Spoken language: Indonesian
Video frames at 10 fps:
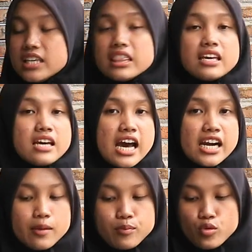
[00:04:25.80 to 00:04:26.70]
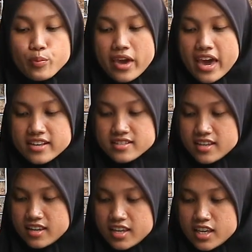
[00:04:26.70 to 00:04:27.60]
di 3000 PS
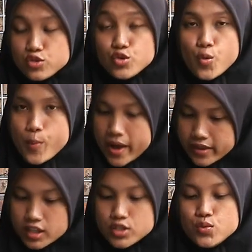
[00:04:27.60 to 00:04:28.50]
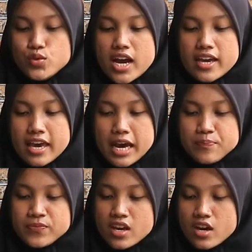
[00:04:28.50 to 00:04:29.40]
ini cukup banyak juga
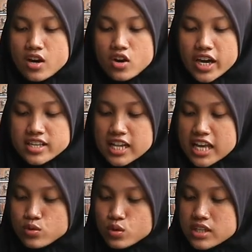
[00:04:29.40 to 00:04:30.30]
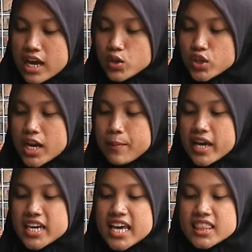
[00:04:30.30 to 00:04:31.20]
ya. Oke, selanjutnya untuk yang
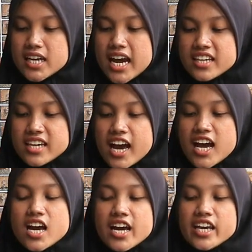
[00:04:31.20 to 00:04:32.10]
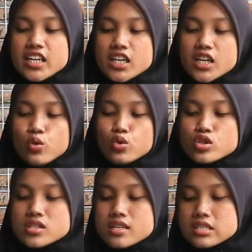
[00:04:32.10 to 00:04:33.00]
bagian tengahnya, ini
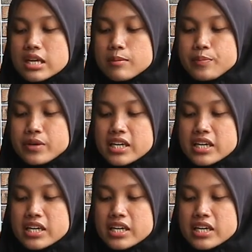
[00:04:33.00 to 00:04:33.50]
untuk sistem